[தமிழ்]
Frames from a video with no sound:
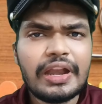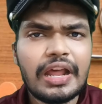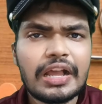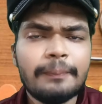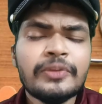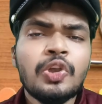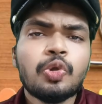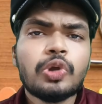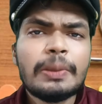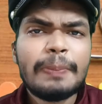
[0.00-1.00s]
பண்றாங்க
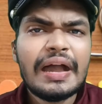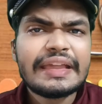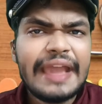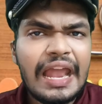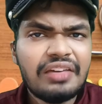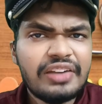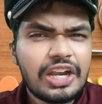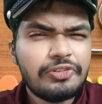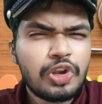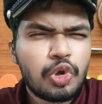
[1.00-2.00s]
குறிப்பா
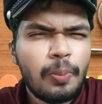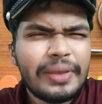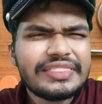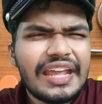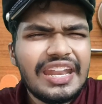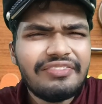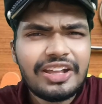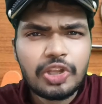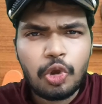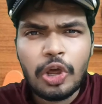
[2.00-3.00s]
கேலவன்றவர் ரொம்ப
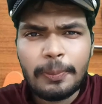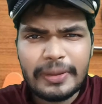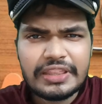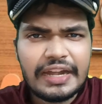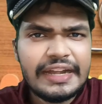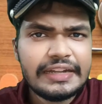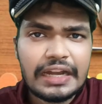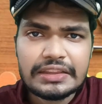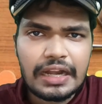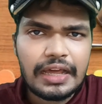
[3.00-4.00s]
தெளிவா இந்த நோய் பத்திய
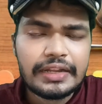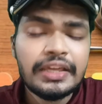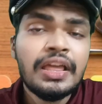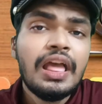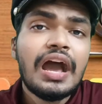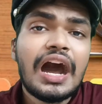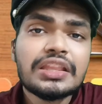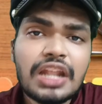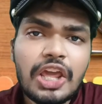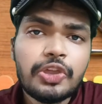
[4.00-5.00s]
டீட்டெயில தராரு
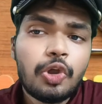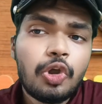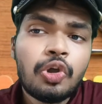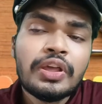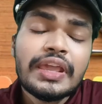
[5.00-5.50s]
அதுலயும்